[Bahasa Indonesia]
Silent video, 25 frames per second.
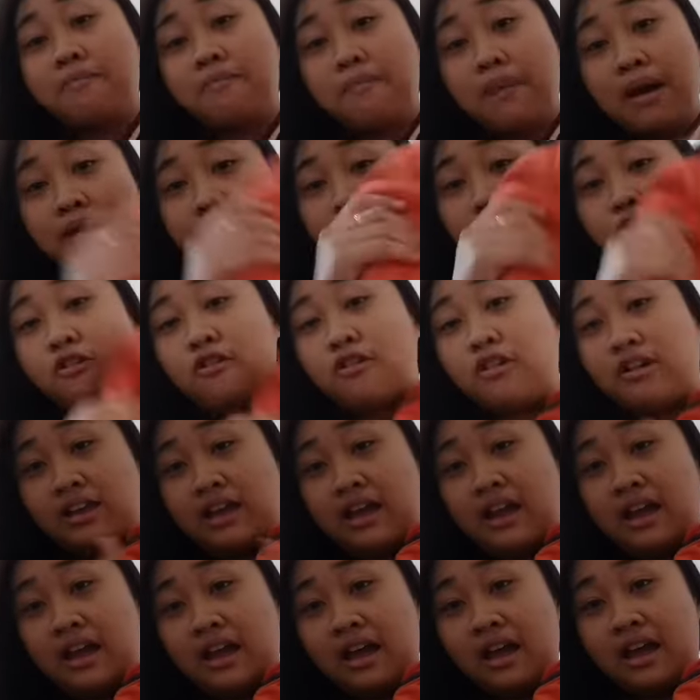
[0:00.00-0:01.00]
bolongnya
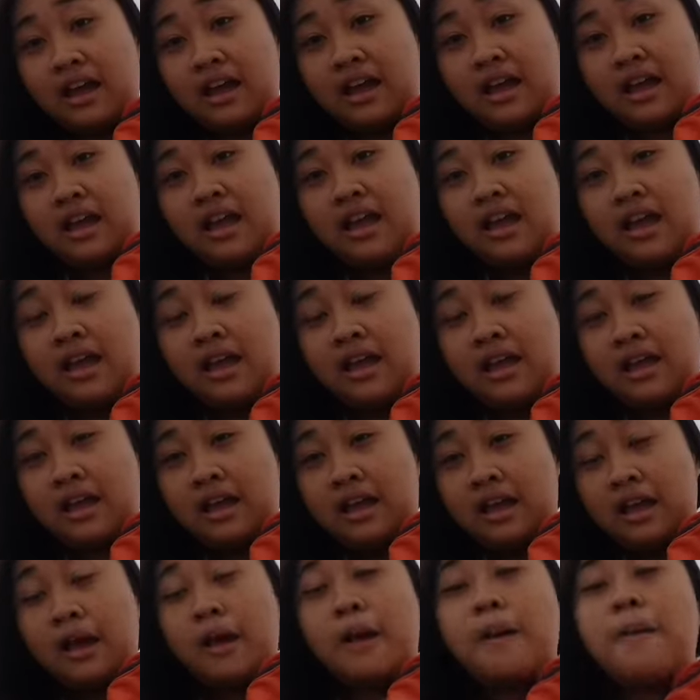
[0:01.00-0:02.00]

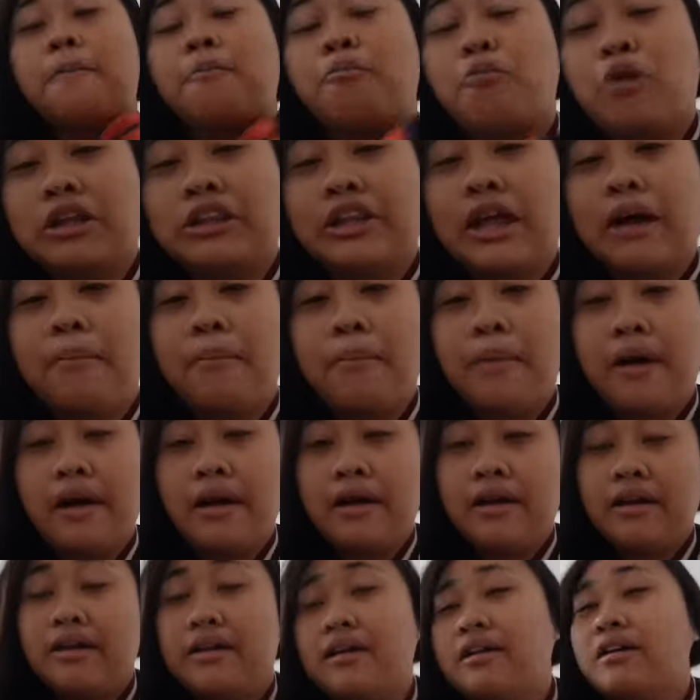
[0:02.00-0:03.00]
buat apa
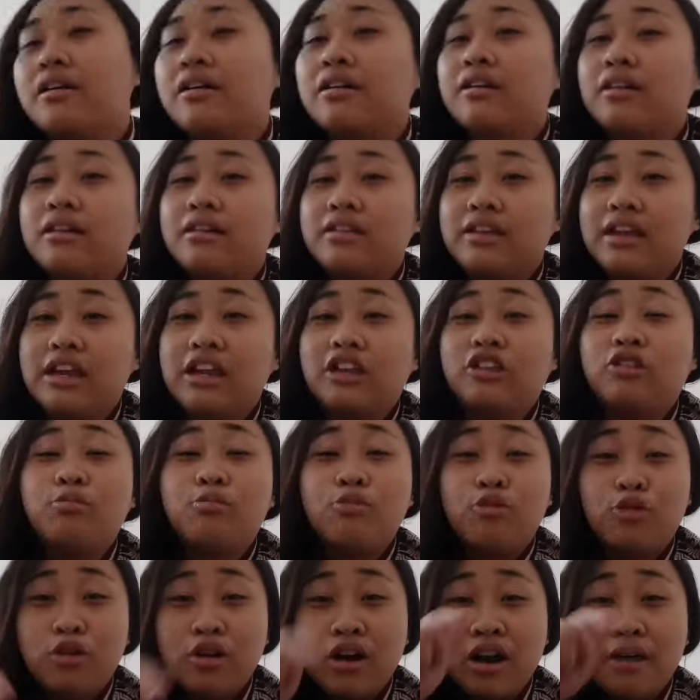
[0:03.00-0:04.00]
jadi itu burung
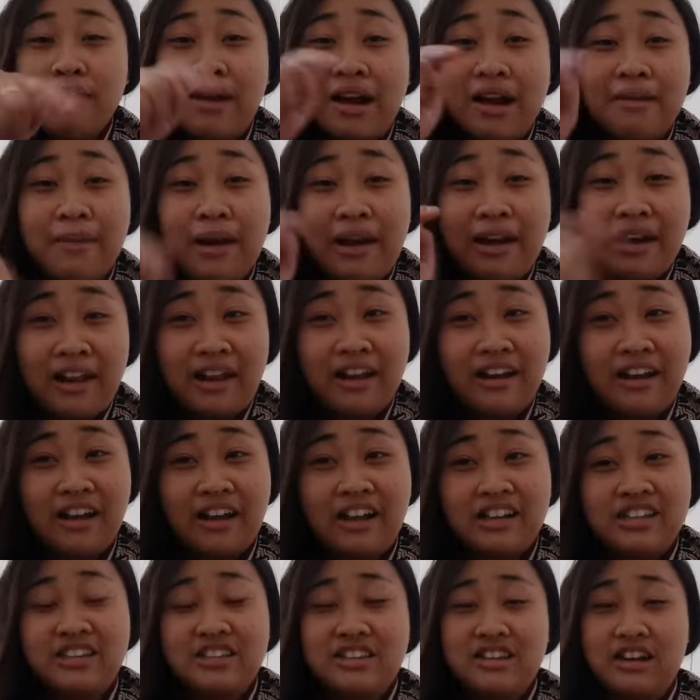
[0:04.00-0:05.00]
kemana-mana anak kecilnya
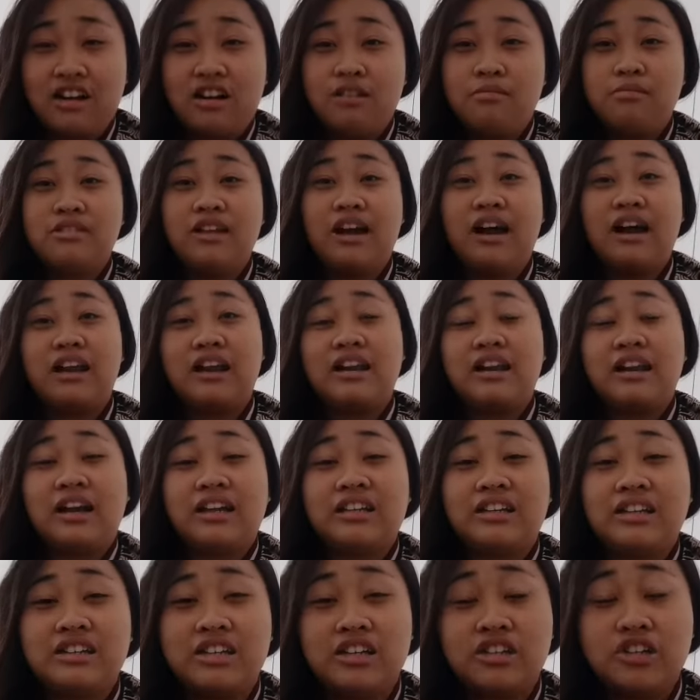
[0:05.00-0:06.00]
kalau misalkan anak kecilnya
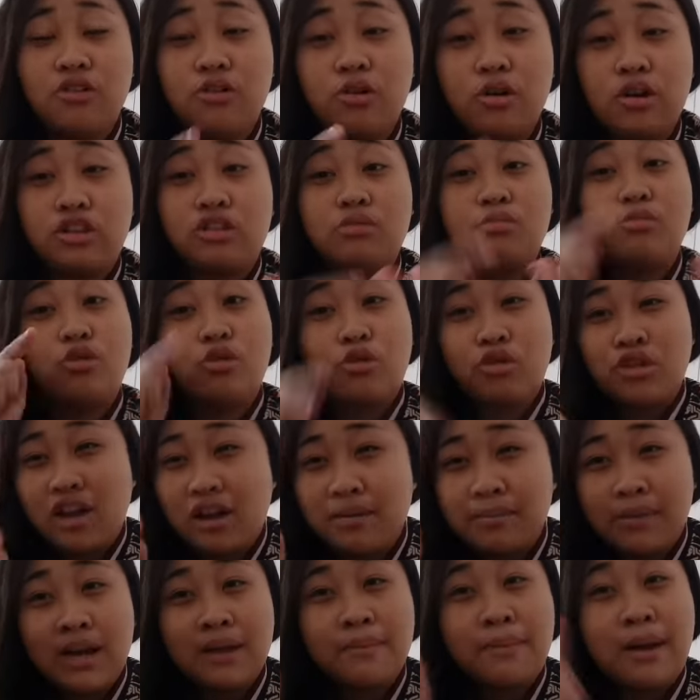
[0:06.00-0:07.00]
cowok itu burungnya
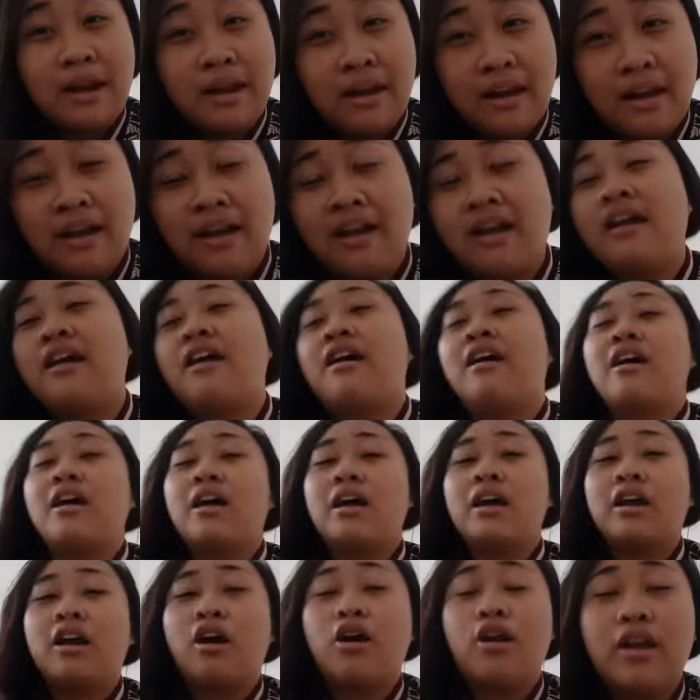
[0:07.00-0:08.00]
kemana-mana kalau
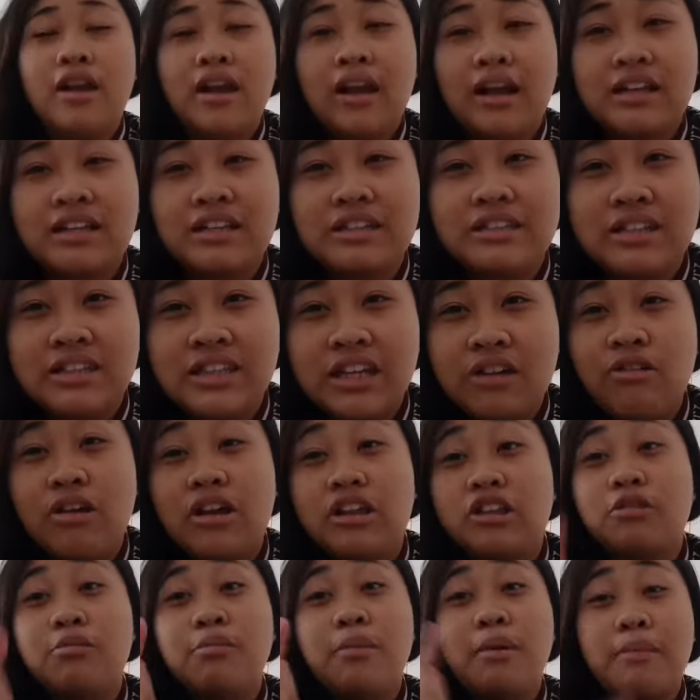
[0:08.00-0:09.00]
anak kecilnya cowok
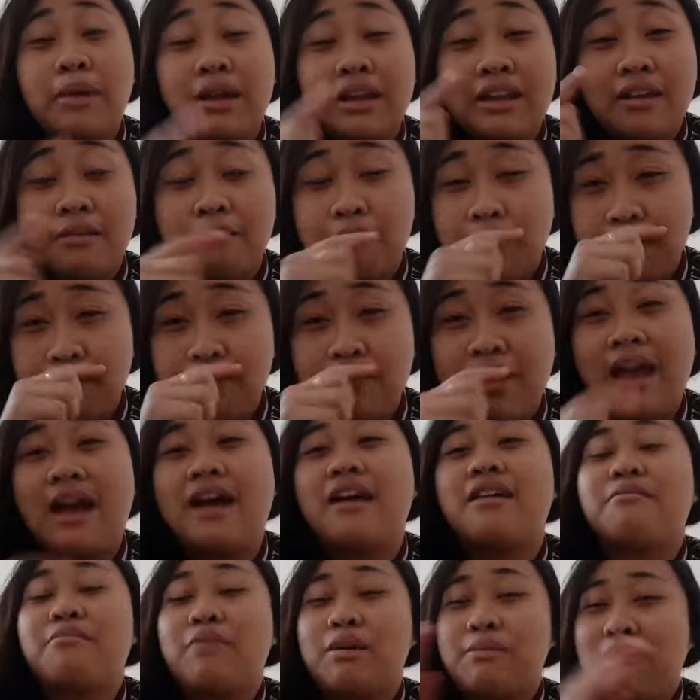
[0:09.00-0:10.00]
oh no
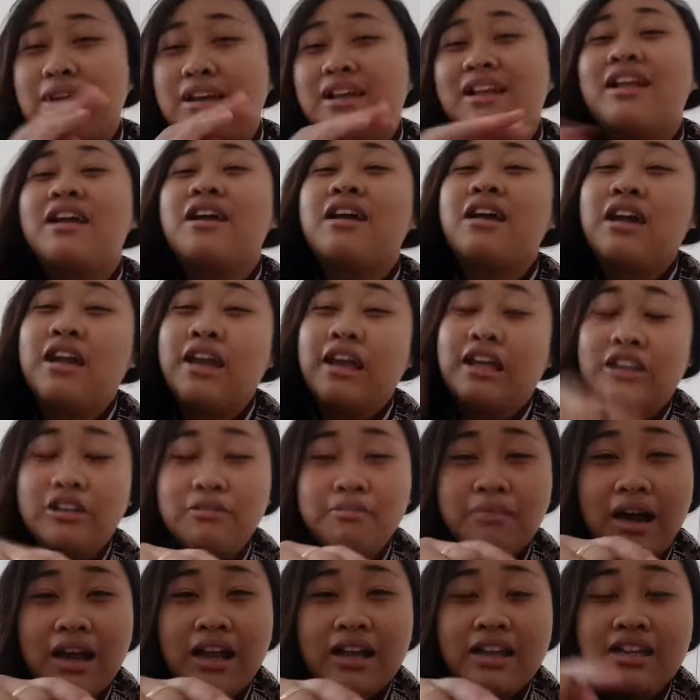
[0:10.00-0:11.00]
itu makan
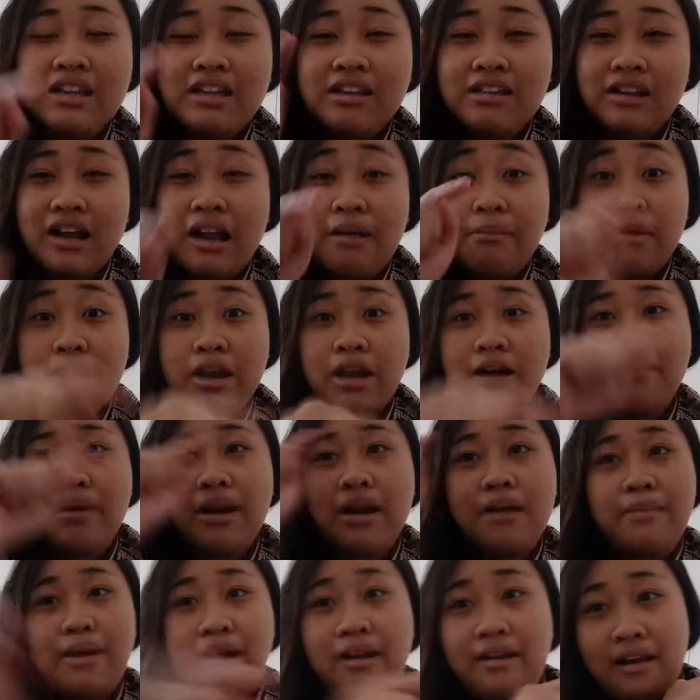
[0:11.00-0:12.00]
jenis kelaminnya kemana-mana
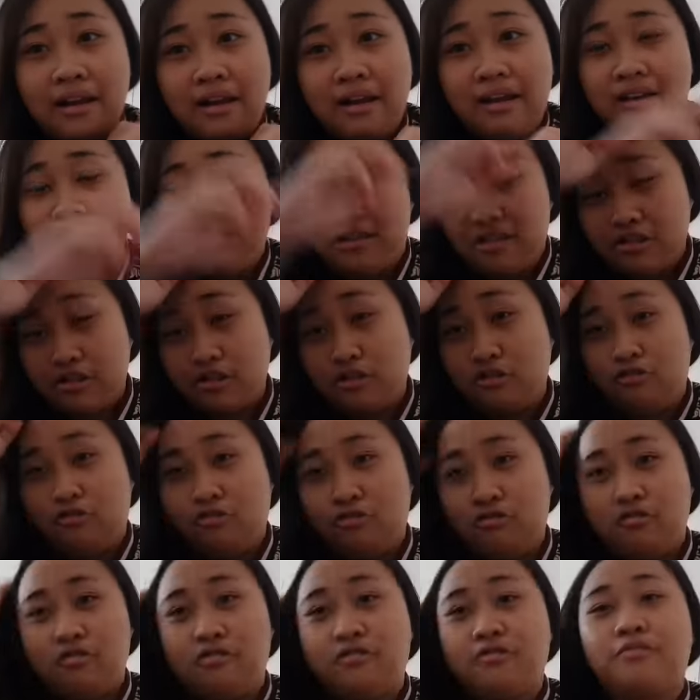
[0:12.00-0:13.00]
tuh
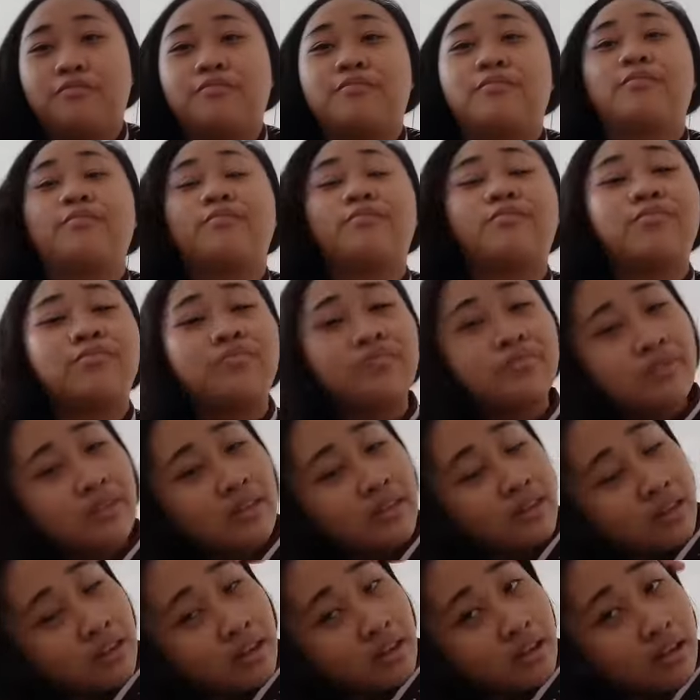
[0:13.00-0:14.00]

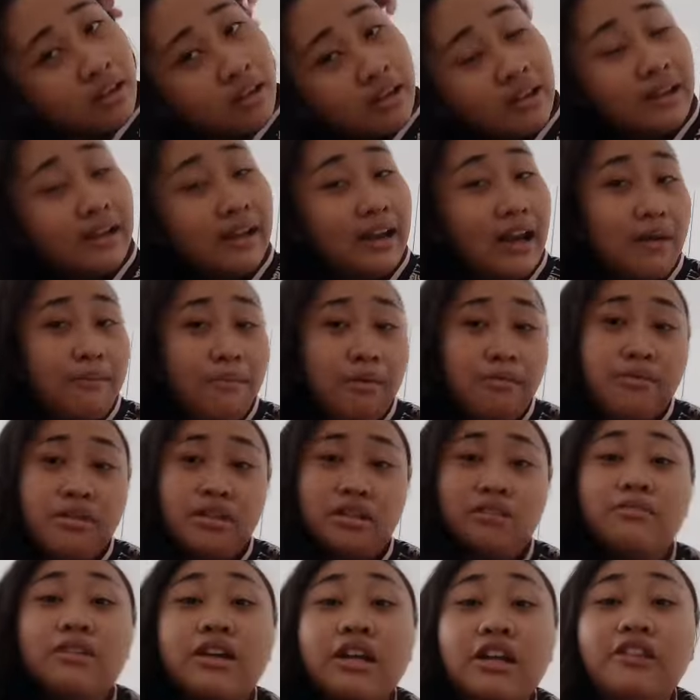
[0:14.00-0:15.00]
kenapa bisa
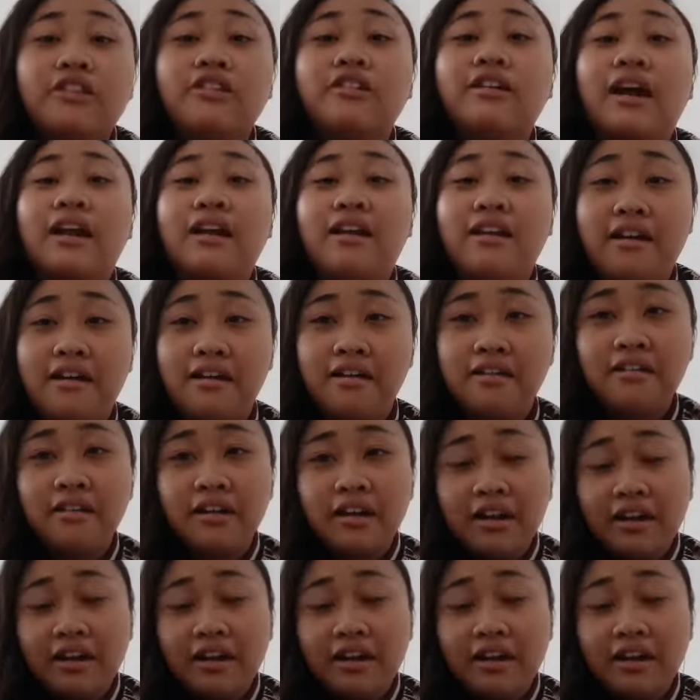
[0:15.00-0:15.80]
begitu karena aneh